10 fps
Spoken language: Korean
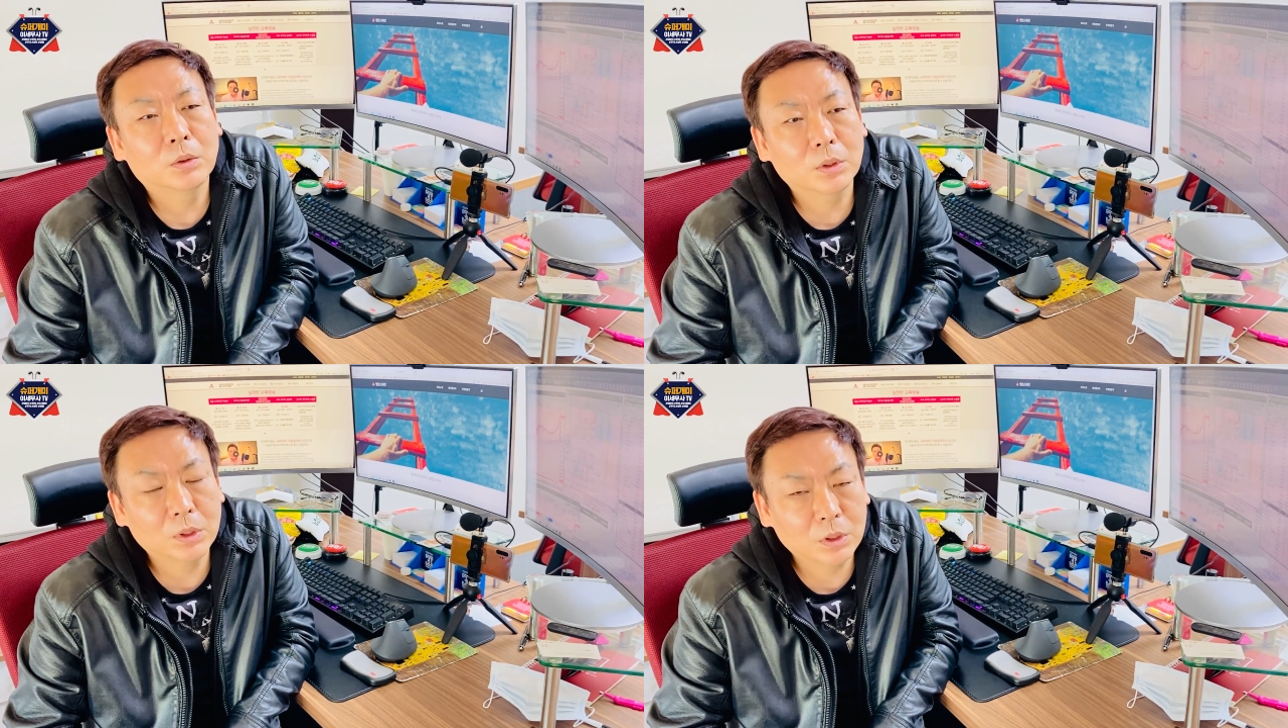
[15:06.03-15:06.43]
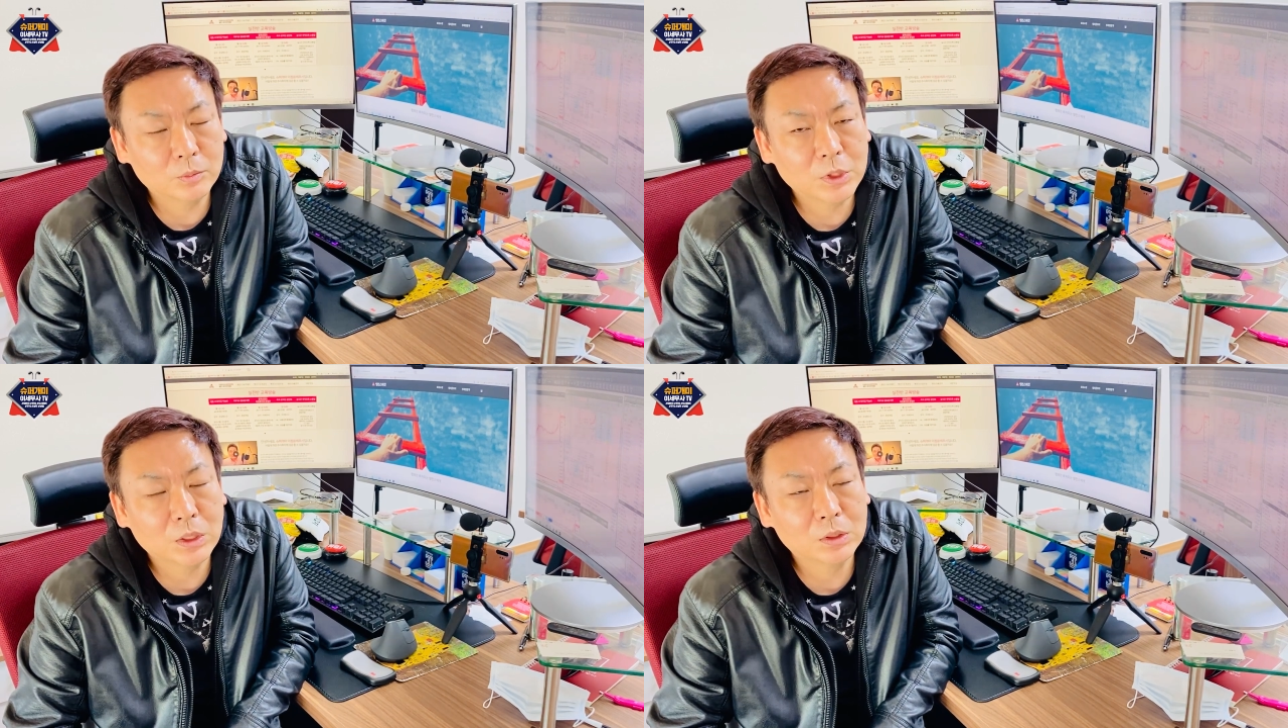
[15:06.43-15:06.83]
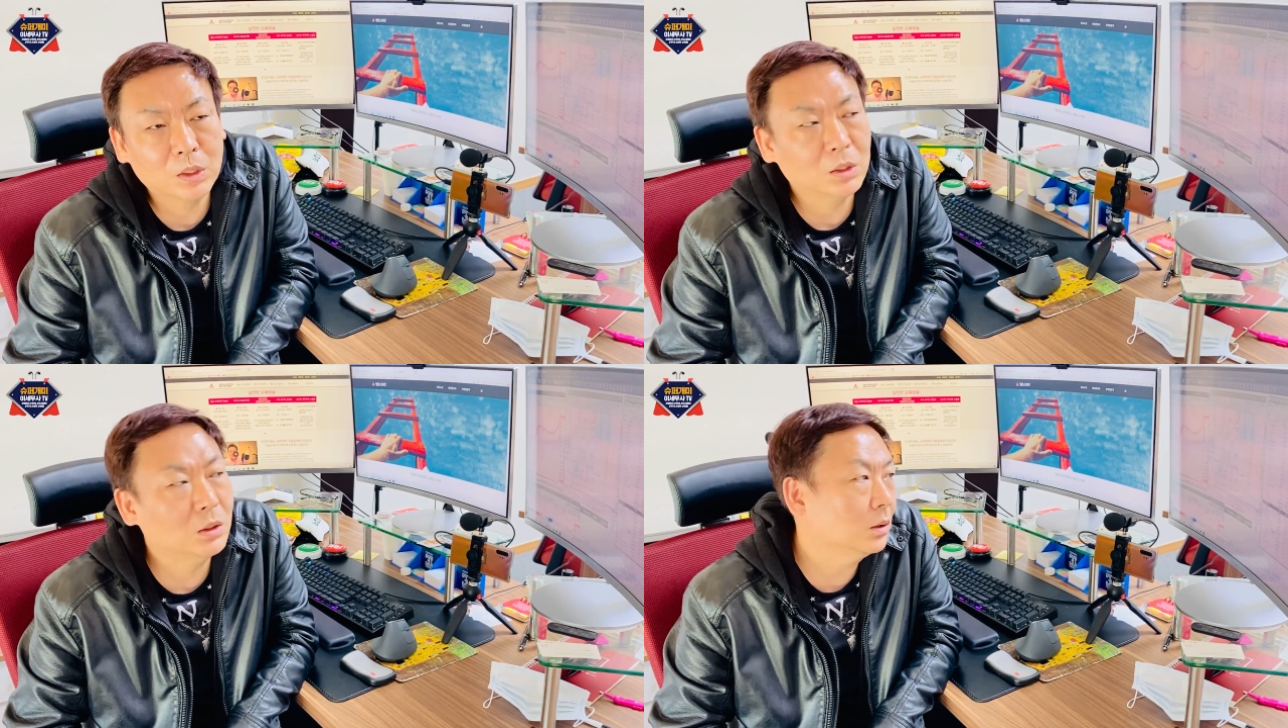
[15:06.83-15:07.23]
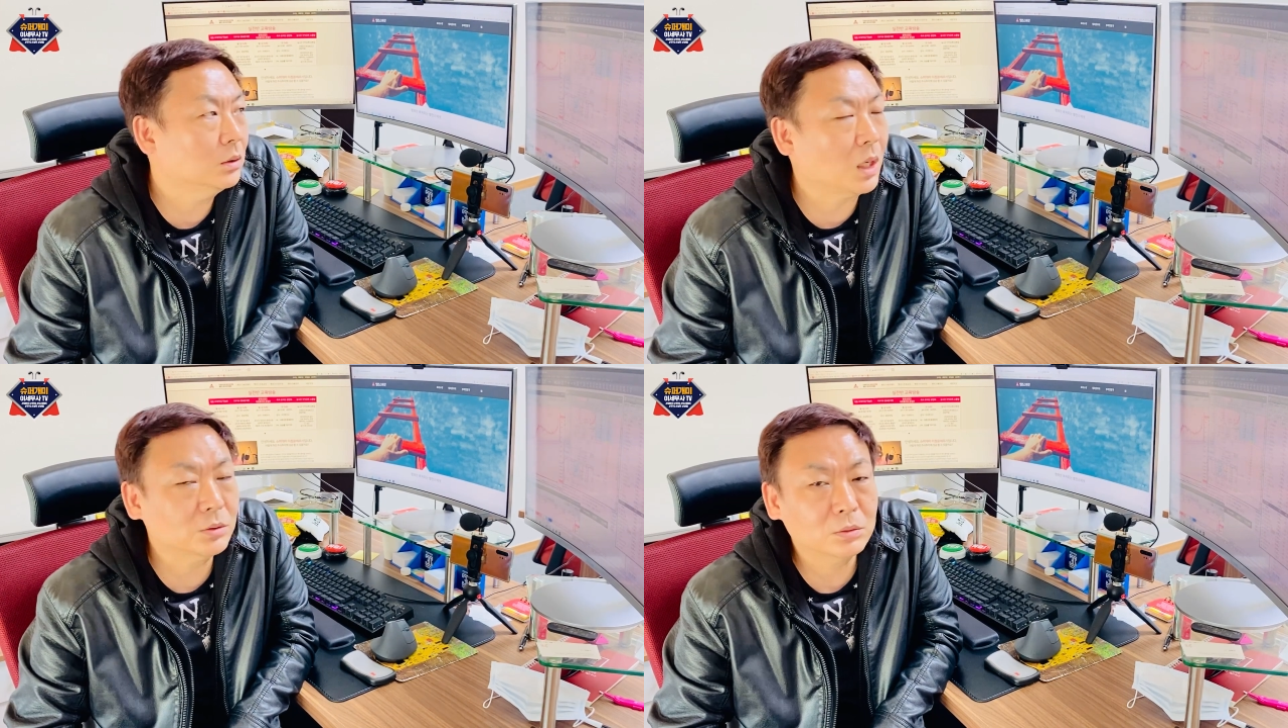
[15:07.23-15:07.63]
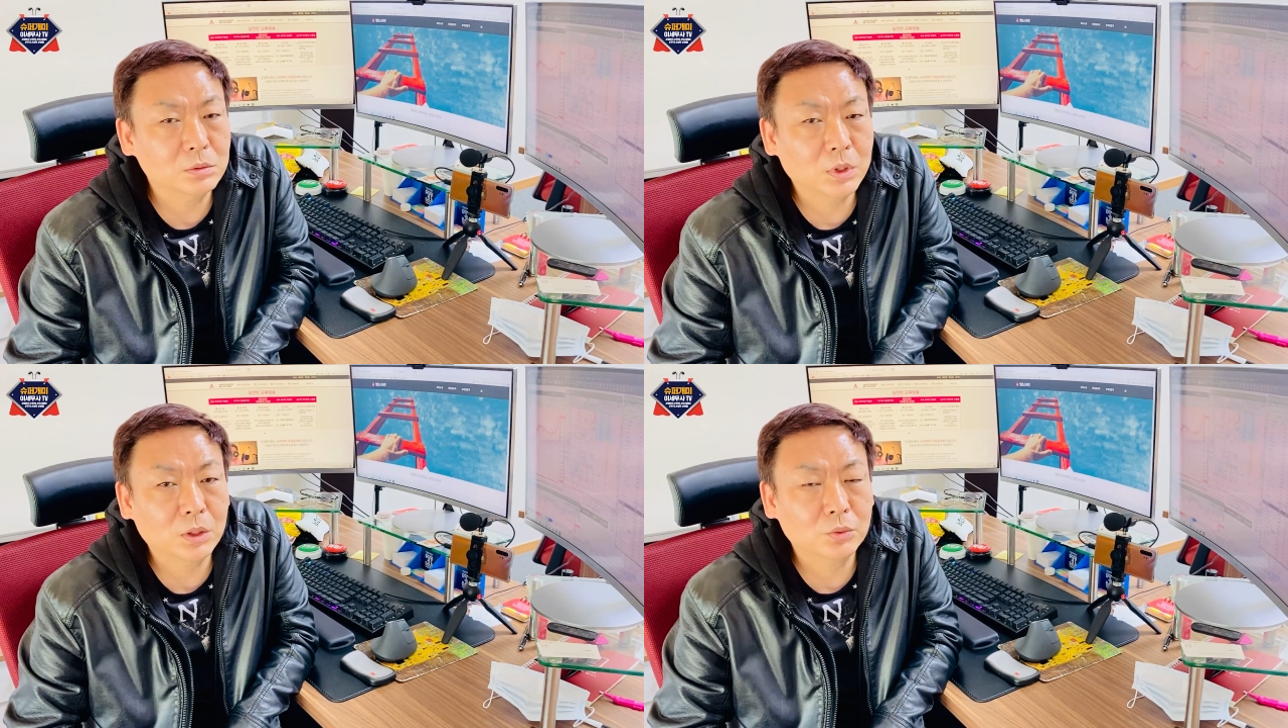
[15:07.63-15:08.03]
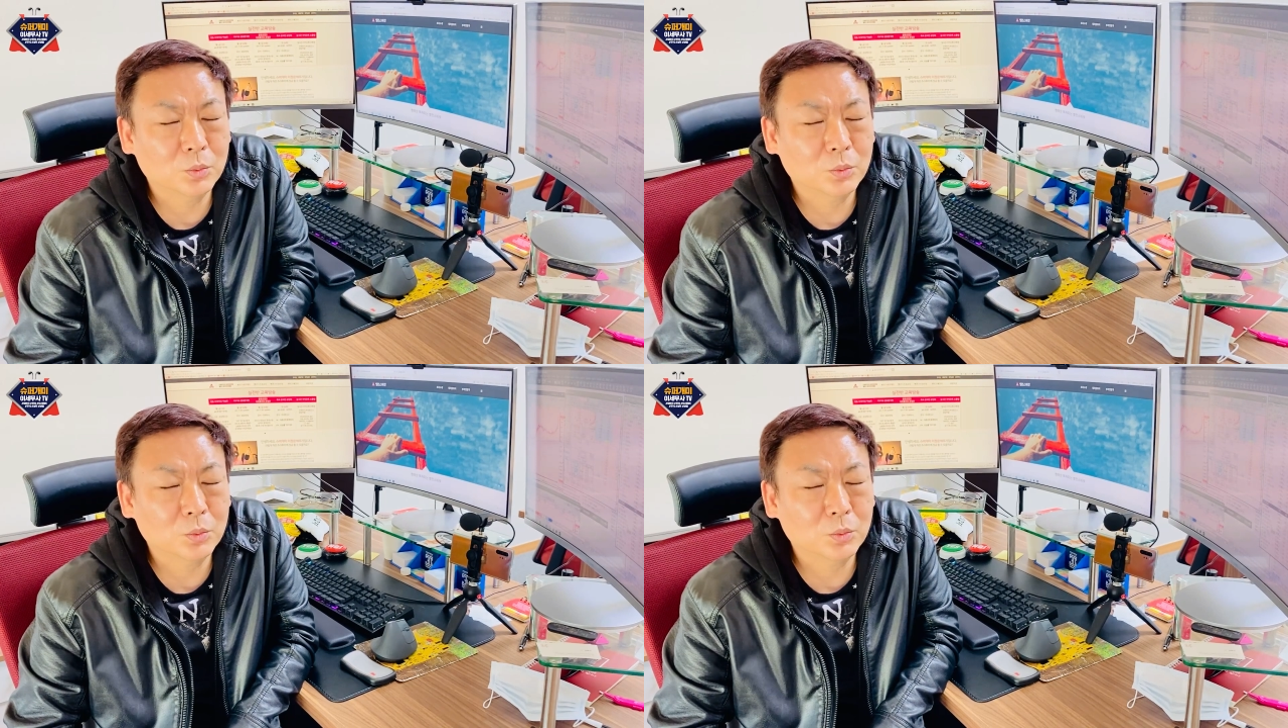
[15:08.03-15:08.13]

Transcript: 거래대금 상위랑 상승률 상위